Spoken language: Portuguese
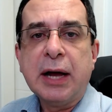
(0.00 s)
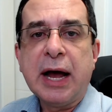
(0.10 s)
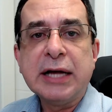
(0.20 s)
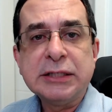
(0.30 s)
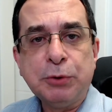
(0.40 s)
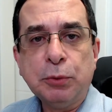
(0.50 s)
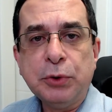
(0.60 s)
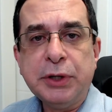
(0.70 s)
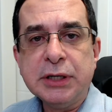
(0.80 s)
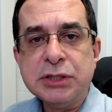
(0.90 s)
As
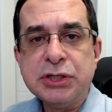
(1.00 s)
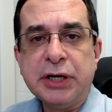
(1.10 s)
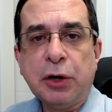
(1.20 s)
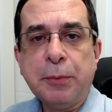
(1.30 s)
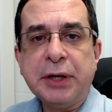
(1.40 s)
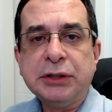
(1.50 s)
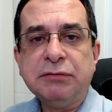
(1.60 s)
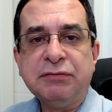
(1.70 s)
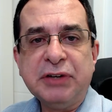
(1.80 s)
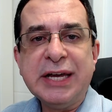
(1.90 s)
pneumonias
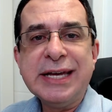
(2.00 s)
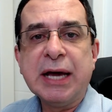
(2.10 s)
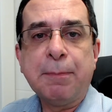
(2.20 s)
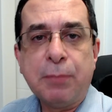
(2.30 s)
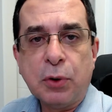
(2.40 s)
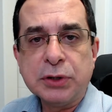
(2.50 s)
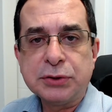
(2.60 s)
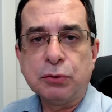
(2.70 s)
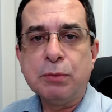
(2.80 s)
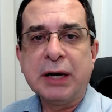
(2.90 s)
geralmente vêm
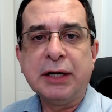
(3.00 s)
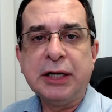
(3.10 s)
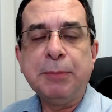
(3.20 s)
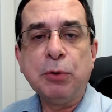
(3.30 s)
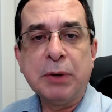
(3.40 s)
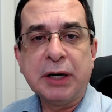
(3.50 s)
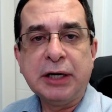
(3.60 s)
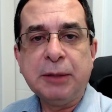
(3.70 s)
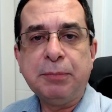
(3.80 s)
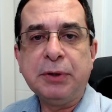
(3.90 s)
após uma gripe, uma
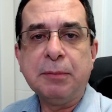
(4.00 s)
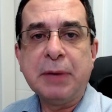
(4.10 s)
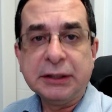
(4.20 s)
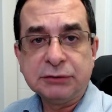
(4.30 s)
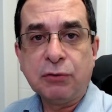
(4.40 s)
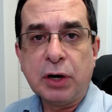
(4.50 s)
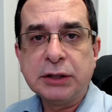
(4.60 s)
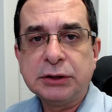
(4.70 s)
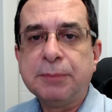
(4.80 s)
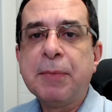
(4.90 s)
gripe mais
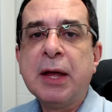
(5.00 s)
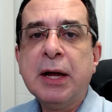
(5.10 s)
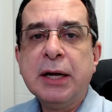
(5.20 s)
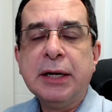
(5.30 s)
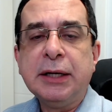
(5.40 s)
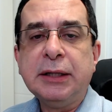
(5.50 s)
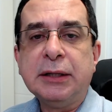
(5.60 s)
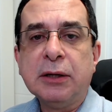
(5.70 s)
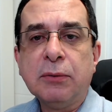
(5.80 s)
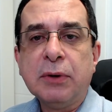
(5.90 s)
forte.
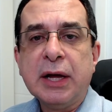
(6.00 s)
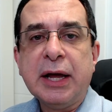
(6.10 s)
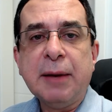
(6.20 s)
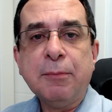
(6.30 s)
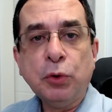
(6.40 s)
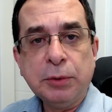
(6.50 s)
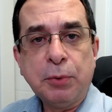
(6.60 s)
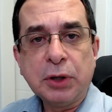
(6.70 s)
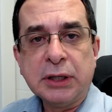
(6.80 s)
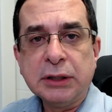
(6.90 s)
Então, é muito
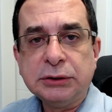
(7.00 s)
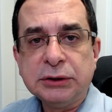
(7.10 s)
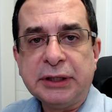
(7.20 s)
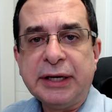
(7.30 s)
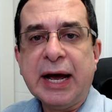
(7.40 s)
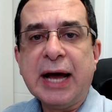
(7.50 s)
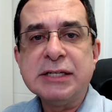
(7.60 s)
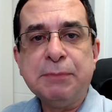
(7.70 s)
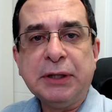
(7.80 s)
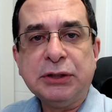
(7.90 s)
importante que
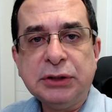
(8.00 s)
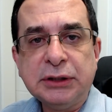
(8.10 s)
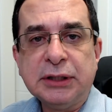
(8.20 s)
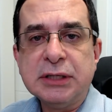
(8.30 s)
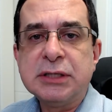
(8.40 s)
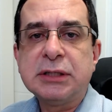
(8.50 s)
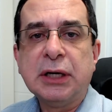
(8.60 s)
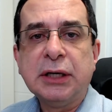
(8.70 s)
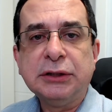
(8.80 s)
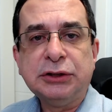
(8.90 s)
as medidas
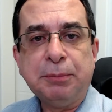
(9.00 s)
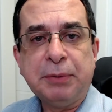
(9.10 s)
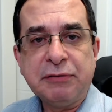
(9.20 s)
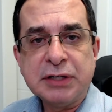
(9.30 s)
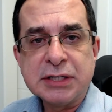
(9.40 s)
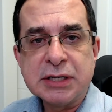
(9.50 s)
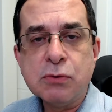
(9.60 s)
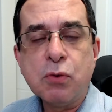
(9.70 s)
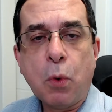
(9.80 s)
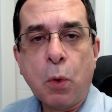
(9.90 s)
de
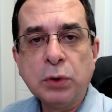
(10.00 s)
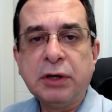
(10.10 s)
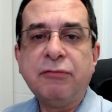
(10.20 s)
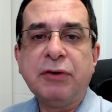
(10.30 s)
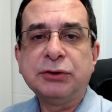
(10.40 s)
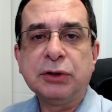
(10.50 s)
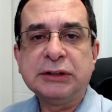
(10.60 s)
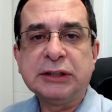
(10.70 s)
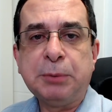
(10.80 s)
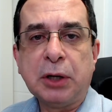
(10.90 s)
prevenção contra
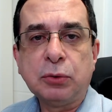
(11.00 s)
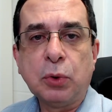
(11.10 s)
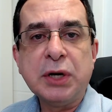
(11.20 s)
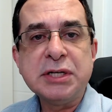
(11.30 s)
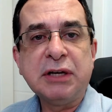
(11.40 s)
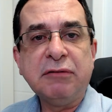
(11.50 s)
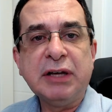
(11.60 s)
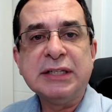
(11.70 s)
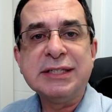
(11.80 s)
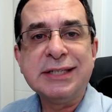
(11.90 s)
infecções respiratórias que
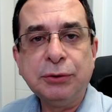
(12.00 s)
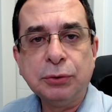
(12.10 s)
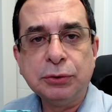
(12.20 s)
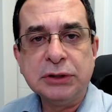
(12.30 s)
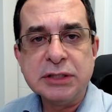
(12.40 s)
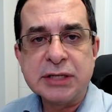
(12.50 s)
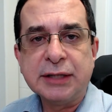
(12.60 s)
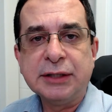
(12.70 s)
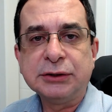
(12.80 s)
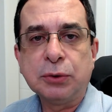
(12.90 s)
vêm sendo
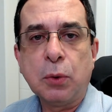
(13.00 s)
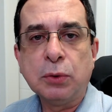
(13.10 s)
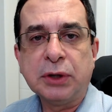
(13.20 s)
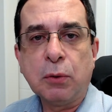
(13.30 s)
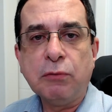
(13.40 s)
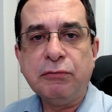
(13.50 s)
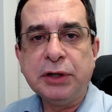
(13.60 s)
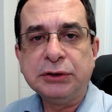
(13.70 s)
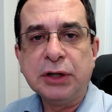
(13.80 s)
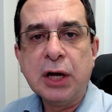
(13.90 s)
utilizadas contra a
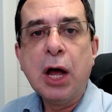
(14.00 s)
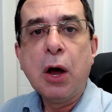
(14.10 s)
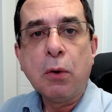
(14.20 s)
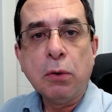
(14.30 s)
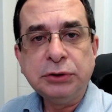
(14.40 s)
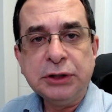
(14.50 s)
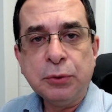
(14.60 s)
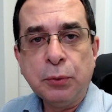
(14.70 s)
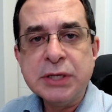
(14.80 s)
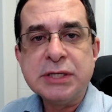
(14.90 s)
Covid
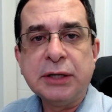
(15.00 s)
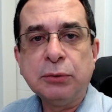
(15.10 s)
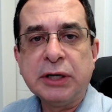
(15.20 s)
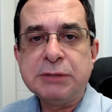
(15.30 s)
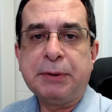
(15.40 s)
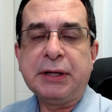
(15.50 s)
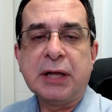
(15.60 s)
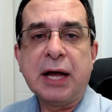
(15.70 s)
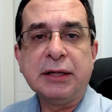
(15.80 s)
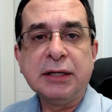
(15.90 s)
continuem sendo
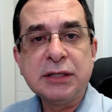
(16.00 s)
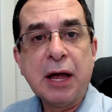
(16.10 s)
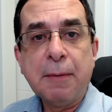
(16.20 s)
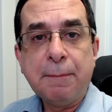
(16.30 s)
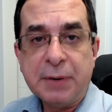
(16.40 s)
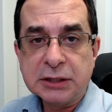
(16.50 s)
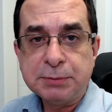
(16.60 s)
respeitadas pelas